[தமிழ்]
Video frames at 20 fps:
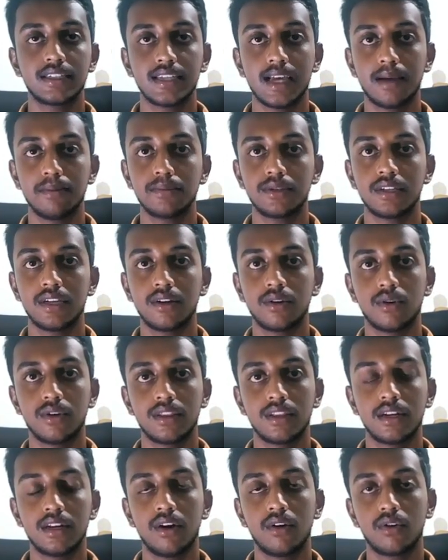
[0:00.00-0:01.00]
சாம்சங்
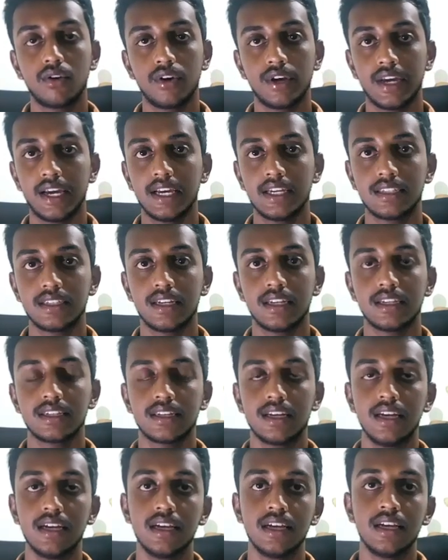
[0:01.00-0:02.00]
வந்துட்டு அவங்களோட ஏ
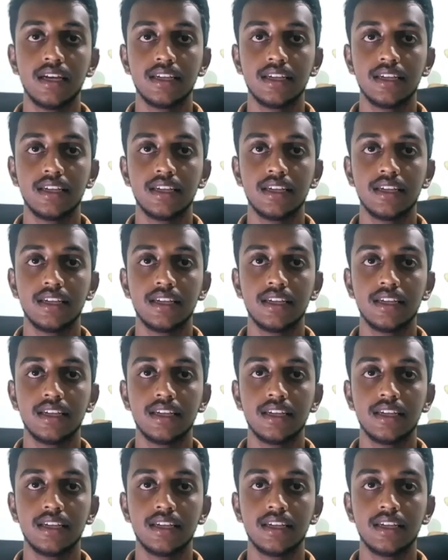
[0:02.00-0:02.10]
சீரீஸில்